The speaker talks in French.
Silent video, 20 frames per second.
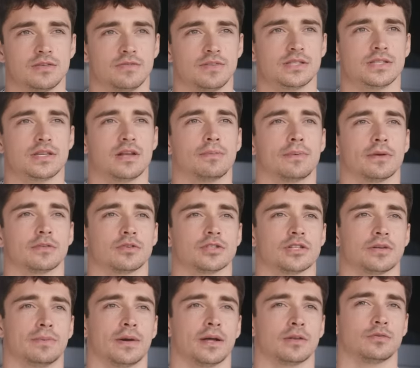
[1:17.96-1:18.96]
difficile parce que
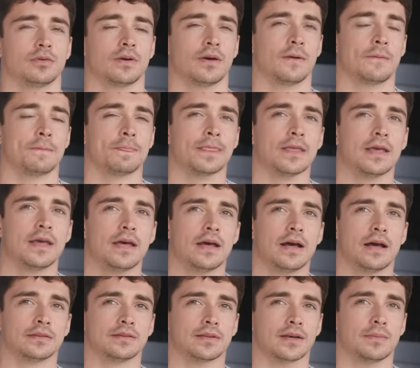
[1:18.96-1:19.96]
j'ai perdu un,
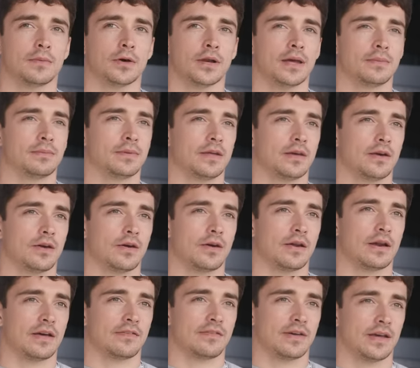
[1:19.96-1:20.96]
un, très bon ami
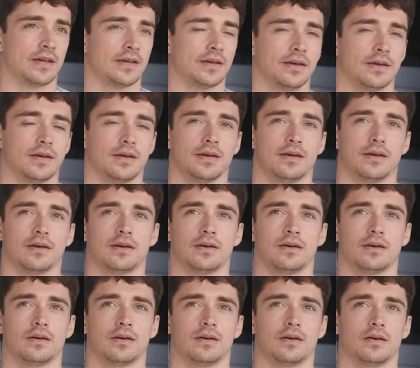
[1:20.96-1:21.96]
euh, la veille,
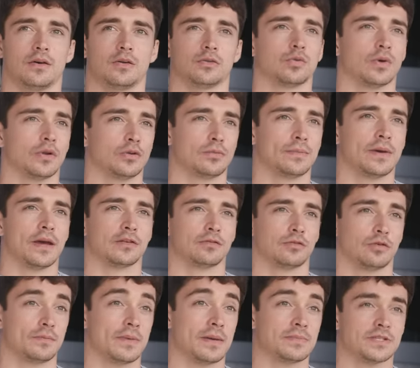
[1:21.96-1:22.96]
euh, Antoine Hubert,
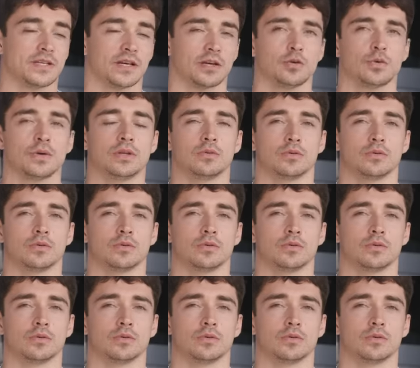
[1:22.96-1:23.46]
sur le même circuit.